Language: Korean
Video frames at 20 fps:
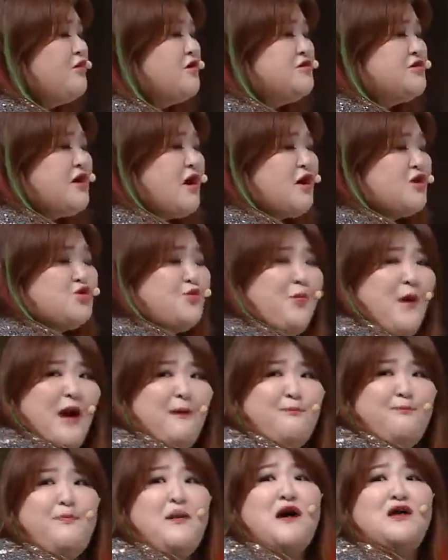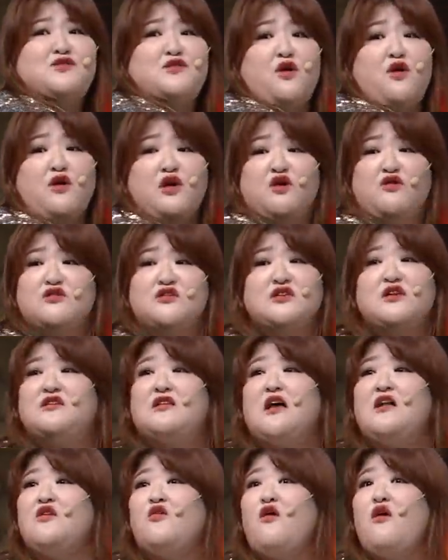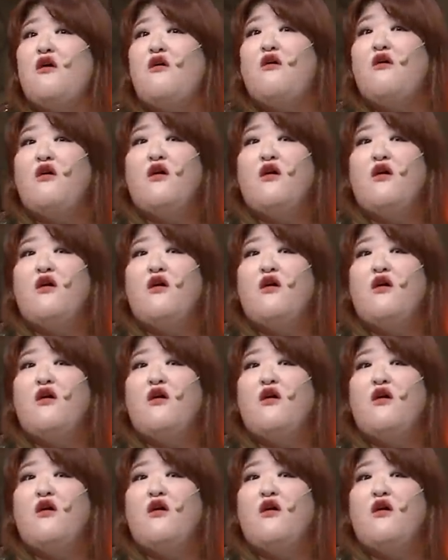오늘은 제가 좀 바빠서. 이건 싫다는 거예요.